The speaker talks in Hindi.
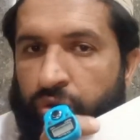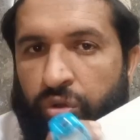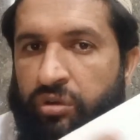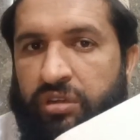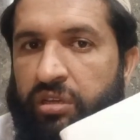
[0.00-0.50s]

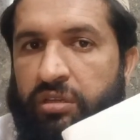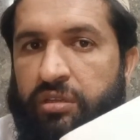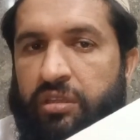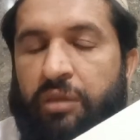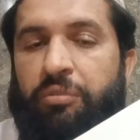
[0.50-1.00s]
नोट
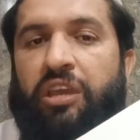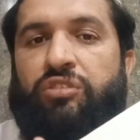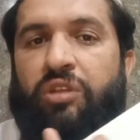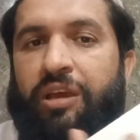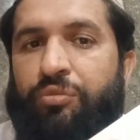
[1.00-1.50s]
कि
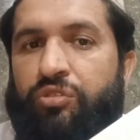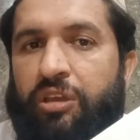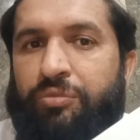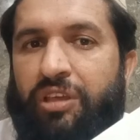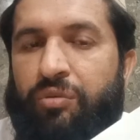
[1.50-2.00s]
मैं जो है ना आपको
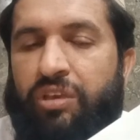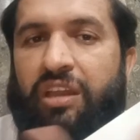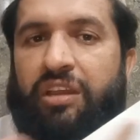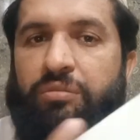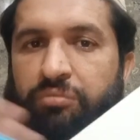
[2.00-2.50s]
ये बताऊँ
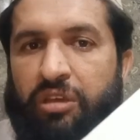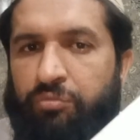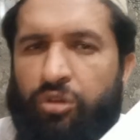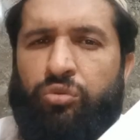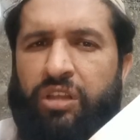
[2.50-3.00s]
कि यार
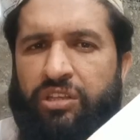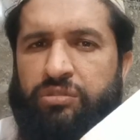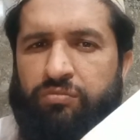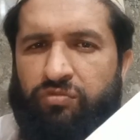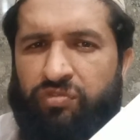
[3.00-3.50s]
मैं बिल्कुल एक
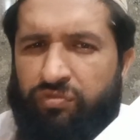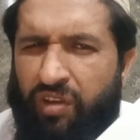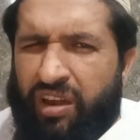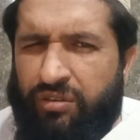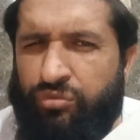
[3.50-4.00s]

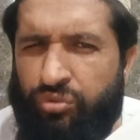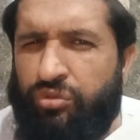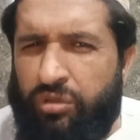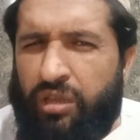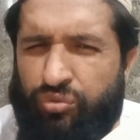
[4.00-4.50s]
वाइट
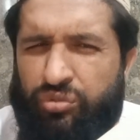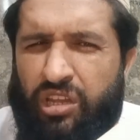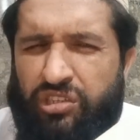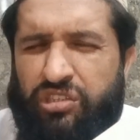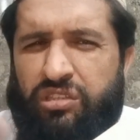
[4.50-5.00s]
दूध में
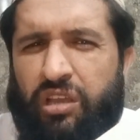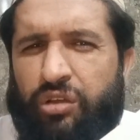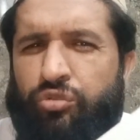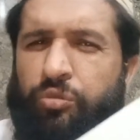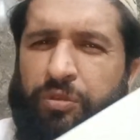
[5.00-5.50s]
दूध या चीज़
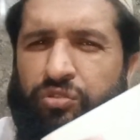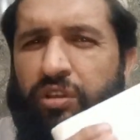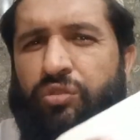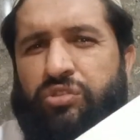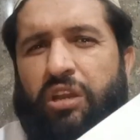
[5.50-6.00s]
दिखा दूँ और फिर जो
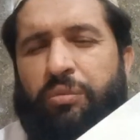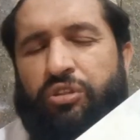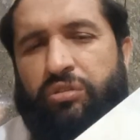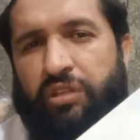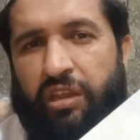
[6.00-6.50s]
है ना उस तरह
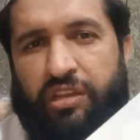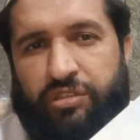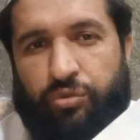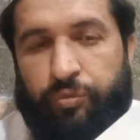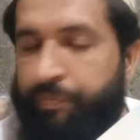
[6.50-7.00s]
मैं दे ना
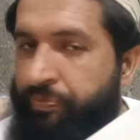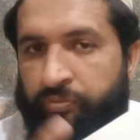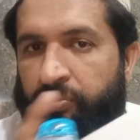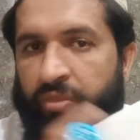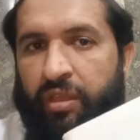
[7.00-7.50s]
सकूँ
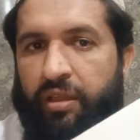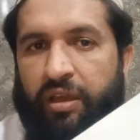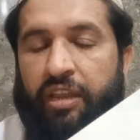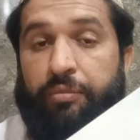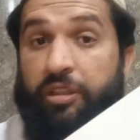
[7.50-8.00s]

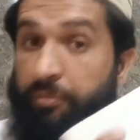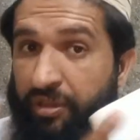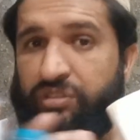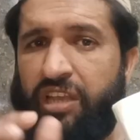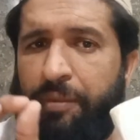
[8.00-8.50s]
गलत बात है
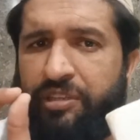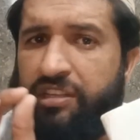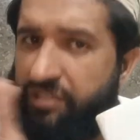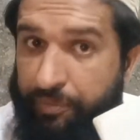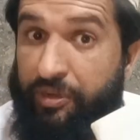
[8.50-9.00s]
मैं उसके आपके
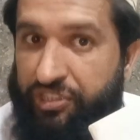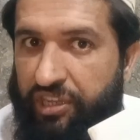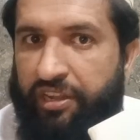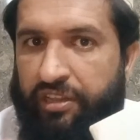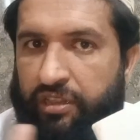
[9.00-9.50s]
साथ सैम्पल
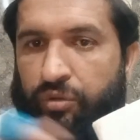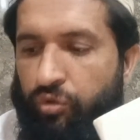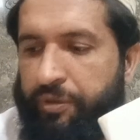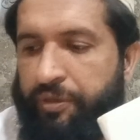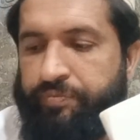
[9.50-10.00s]
शेयर कर देता
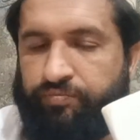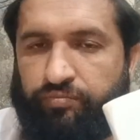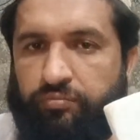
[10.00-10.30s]
हूँ वो भी